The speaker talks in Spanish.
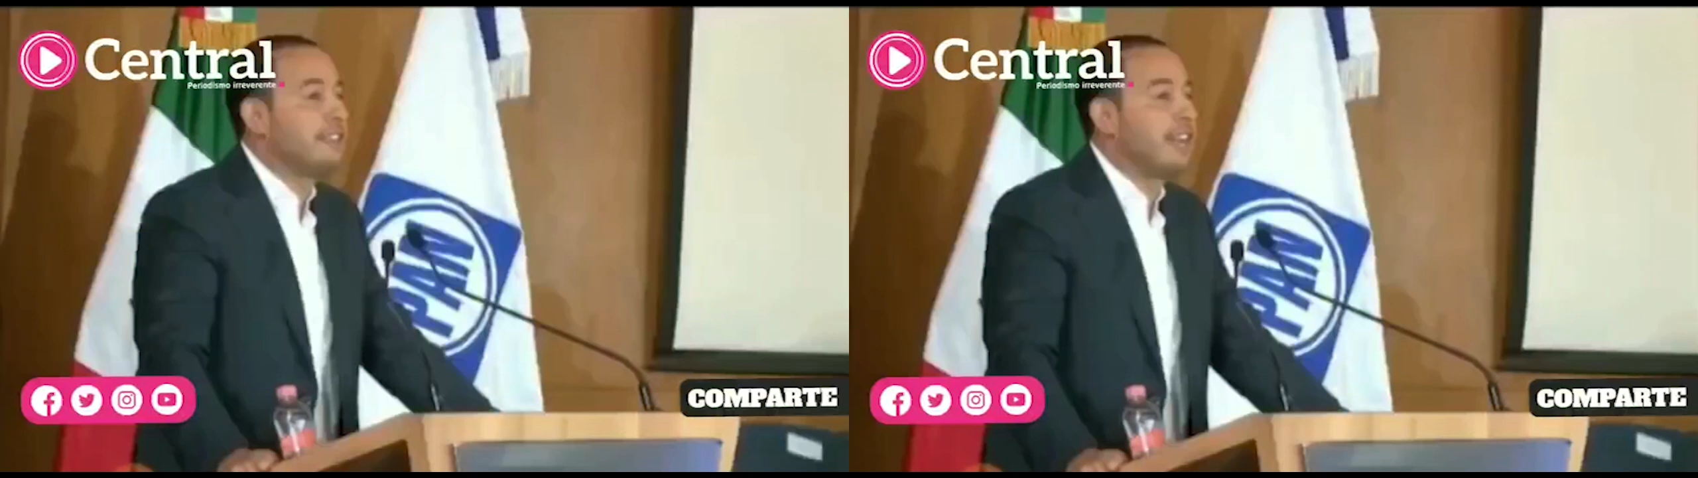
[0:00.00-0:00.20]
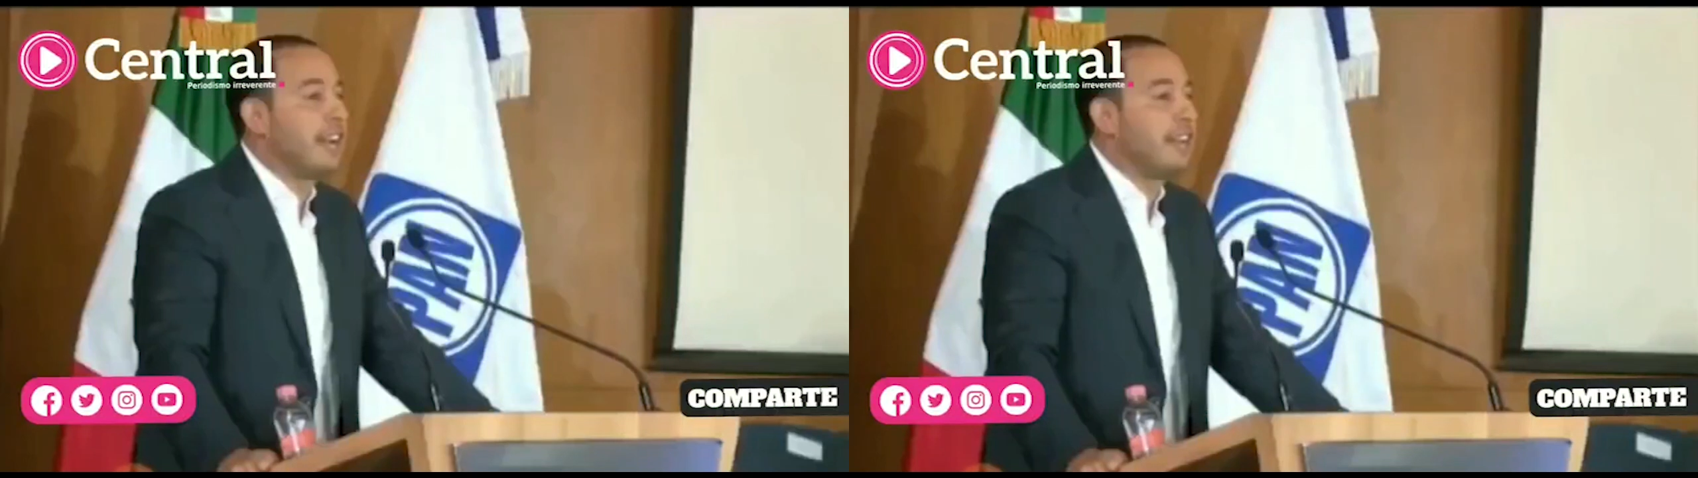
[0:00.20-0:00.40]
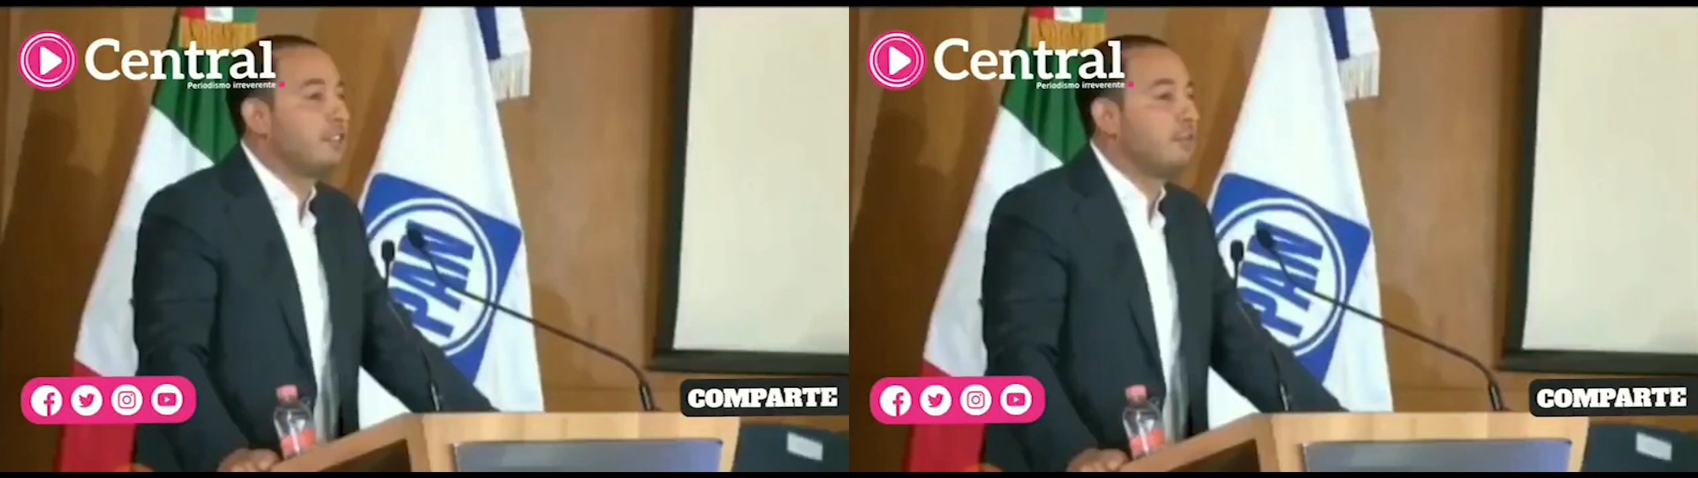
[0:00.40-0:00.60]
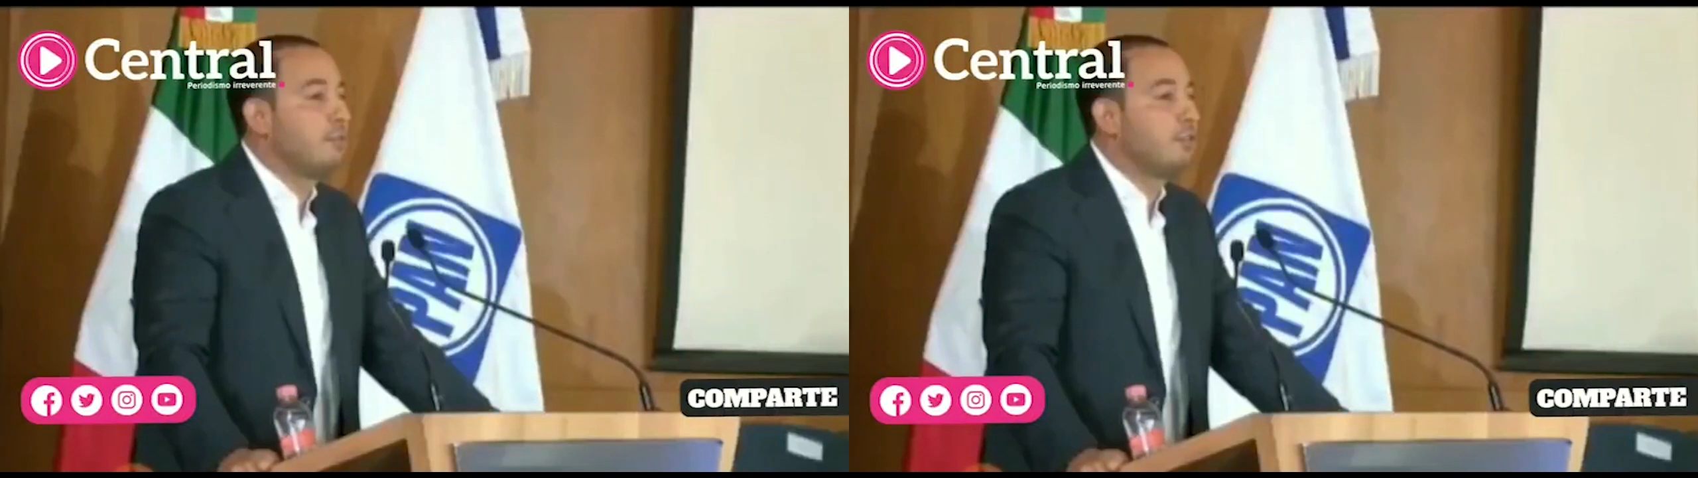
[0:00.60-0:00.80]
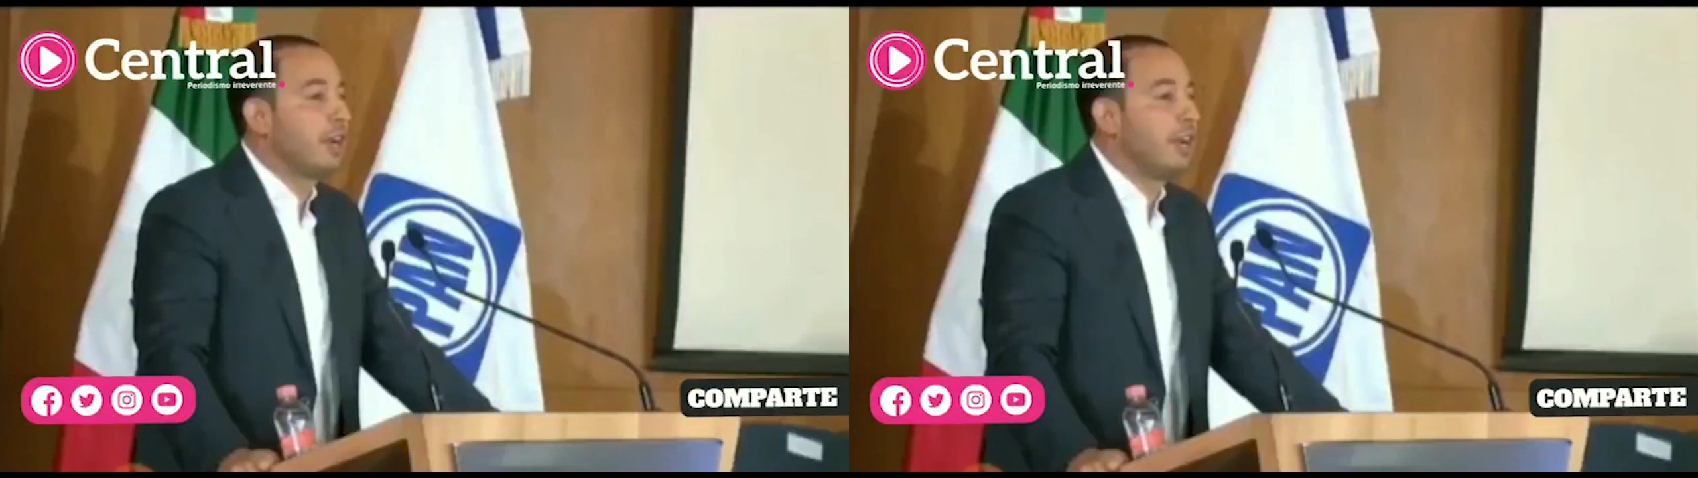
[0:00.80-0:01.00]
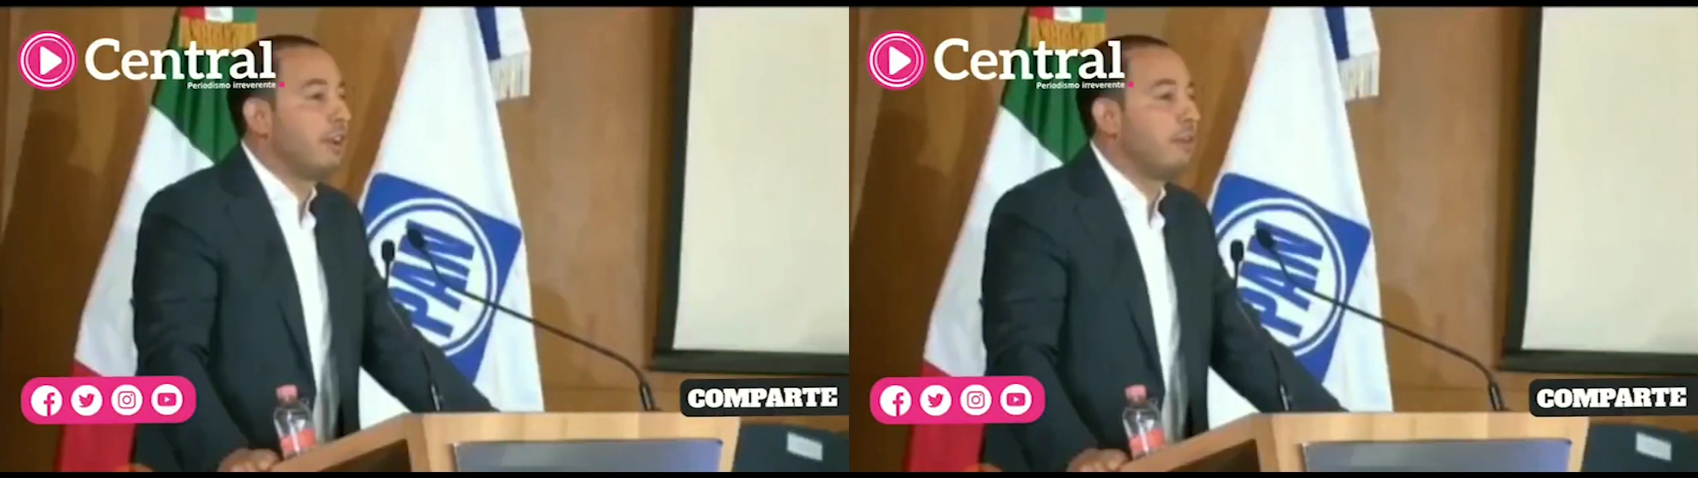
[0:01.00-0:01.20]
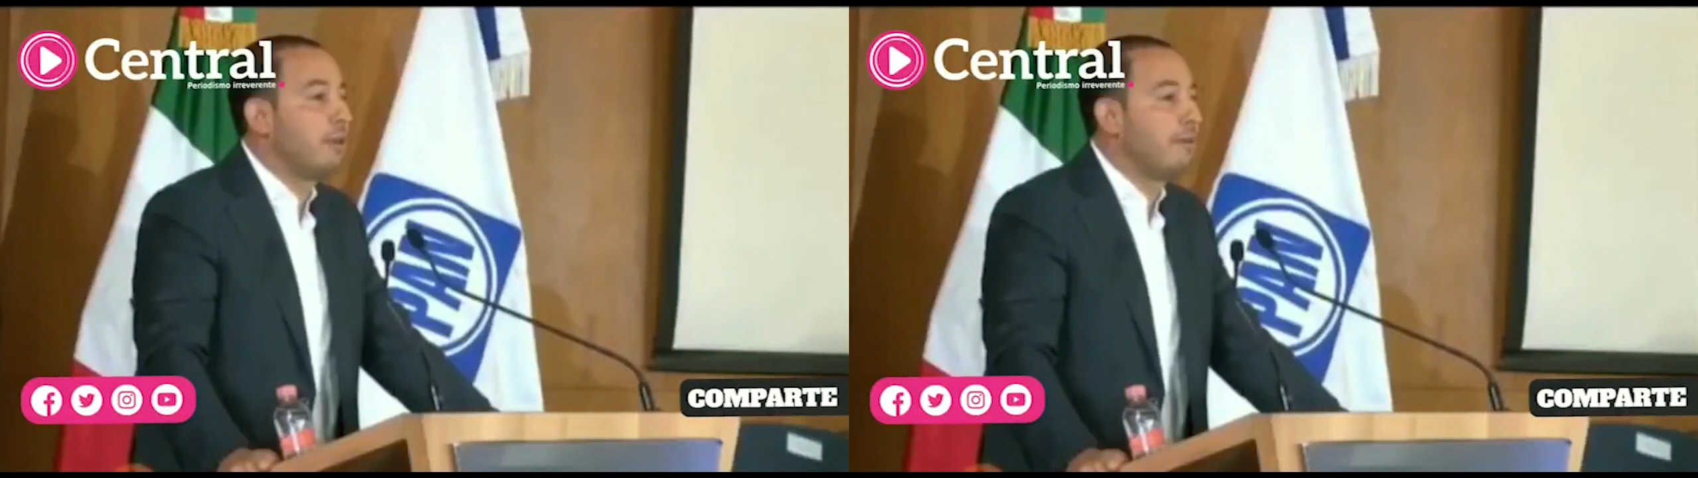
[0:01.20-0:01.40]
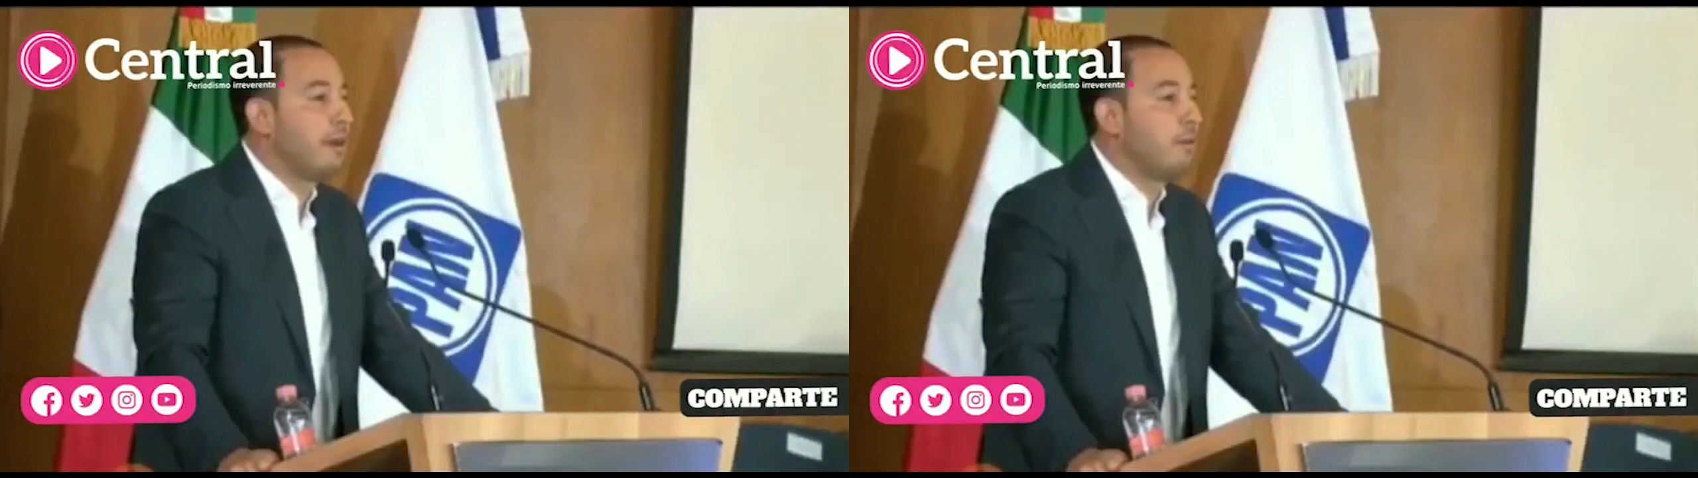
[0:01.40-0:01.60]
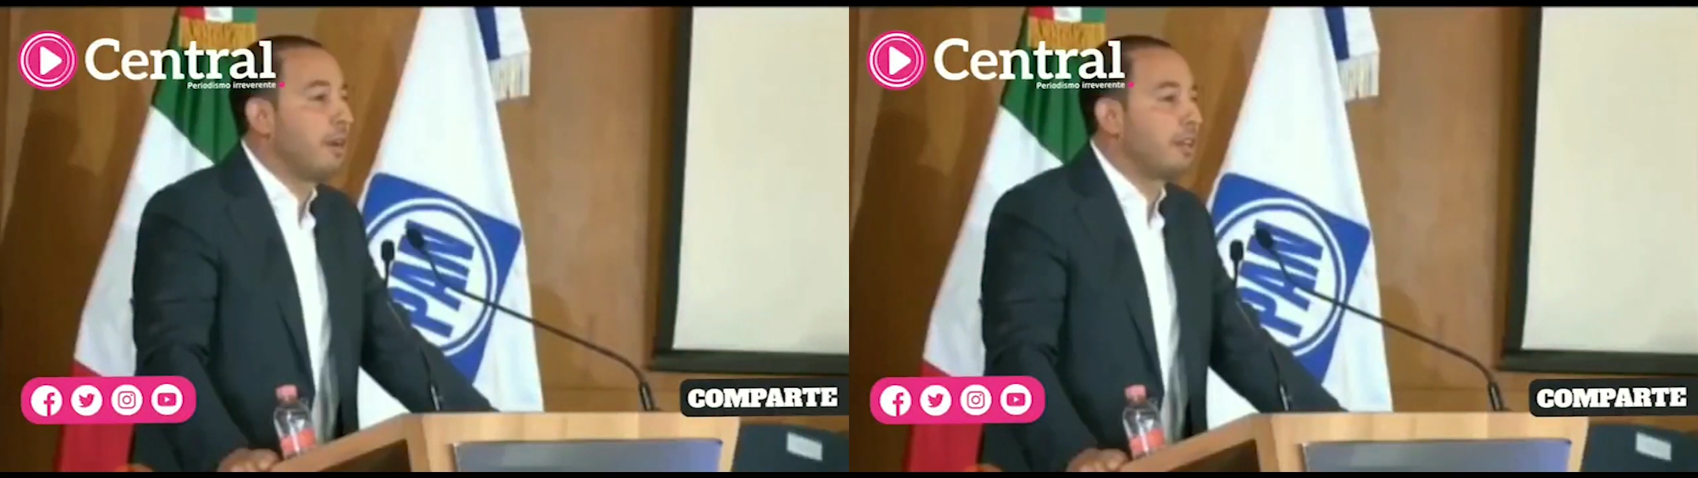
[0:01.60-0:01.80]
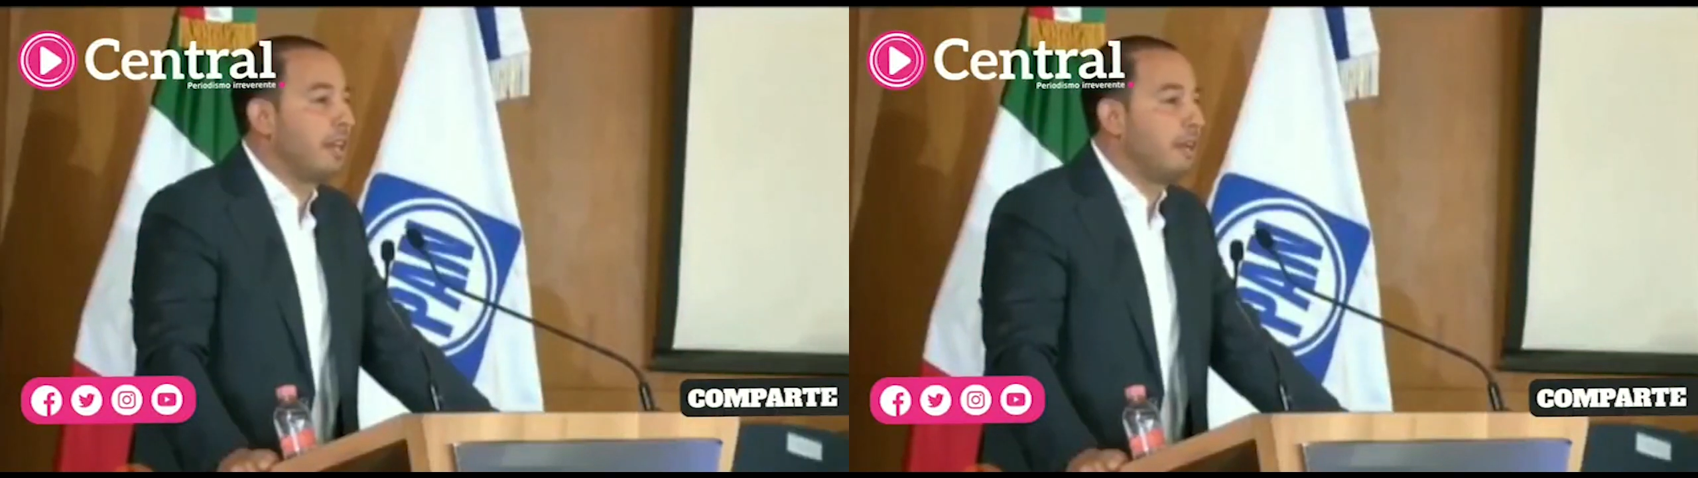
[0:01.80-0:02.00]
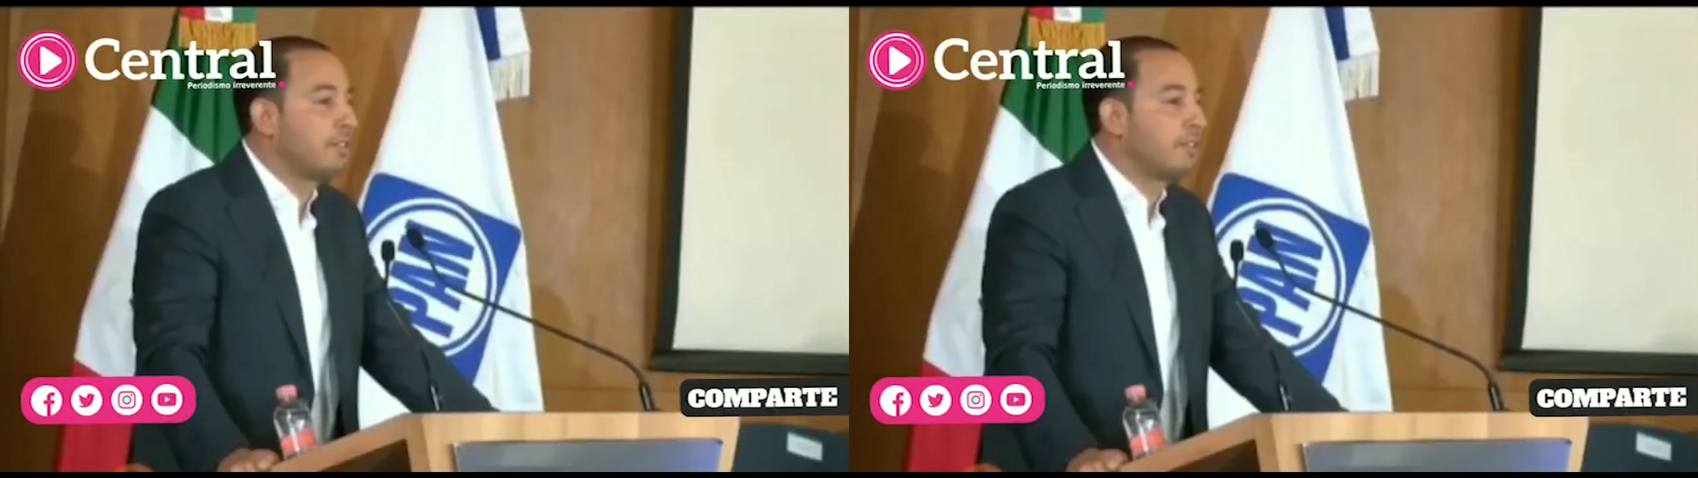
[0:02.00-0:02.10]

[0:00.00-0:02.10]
Agradezco mucho a Genoveva Huerta,